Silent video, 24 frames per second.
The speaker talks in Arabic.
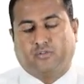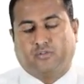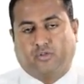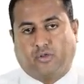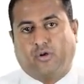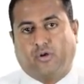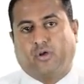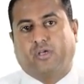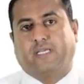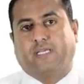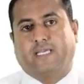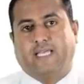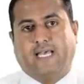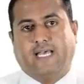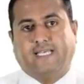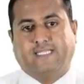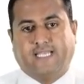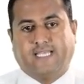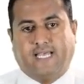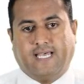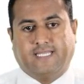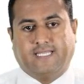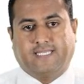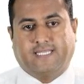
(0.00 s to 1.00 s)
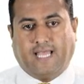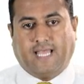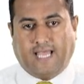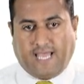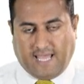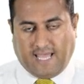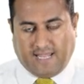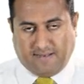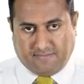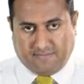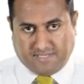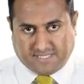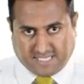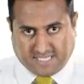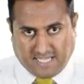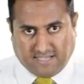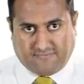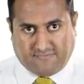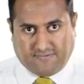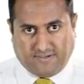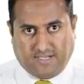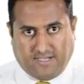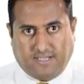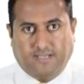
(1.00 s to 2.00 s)
طرق قياسات
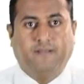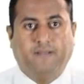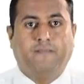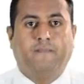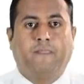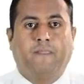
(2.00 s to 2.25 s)
المسافة